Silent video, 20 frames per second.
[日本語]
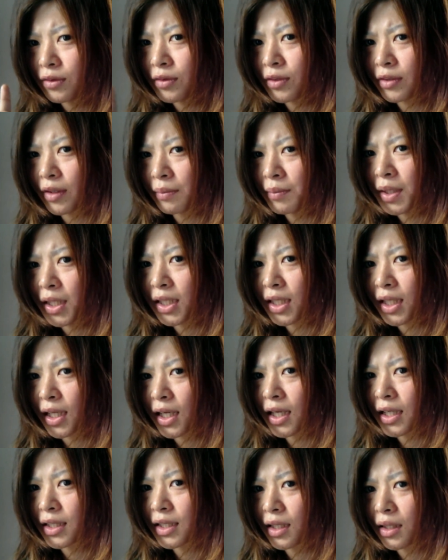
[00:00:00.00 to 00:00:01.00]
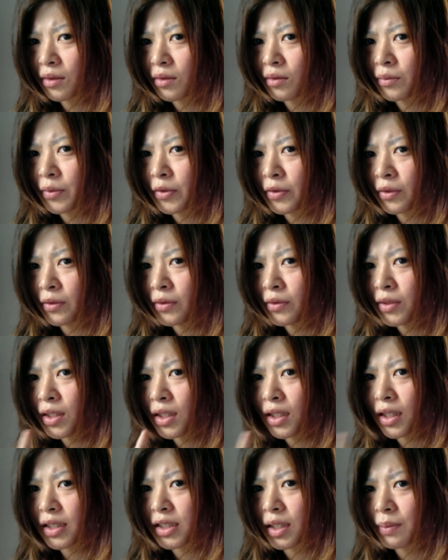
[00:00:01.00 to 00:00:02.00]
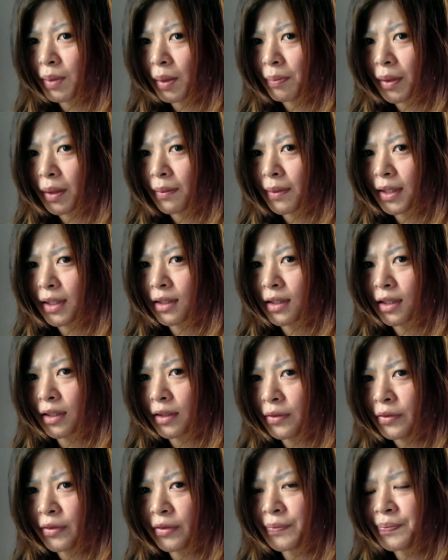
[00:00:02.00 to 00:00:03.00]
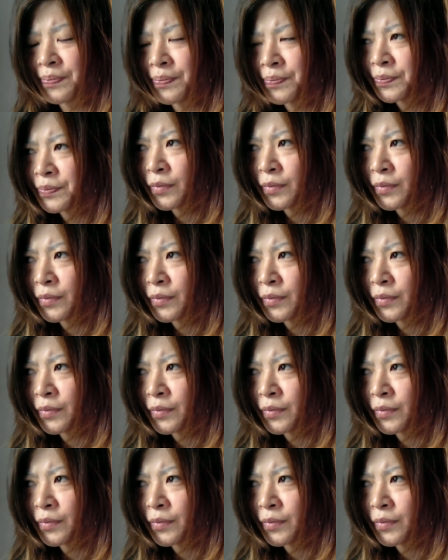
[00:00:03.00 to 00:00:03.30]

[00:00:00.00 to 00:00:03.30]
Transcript: ようには見えてなかったんだと思うの。うちだからしたらパッパラパーなんだけど。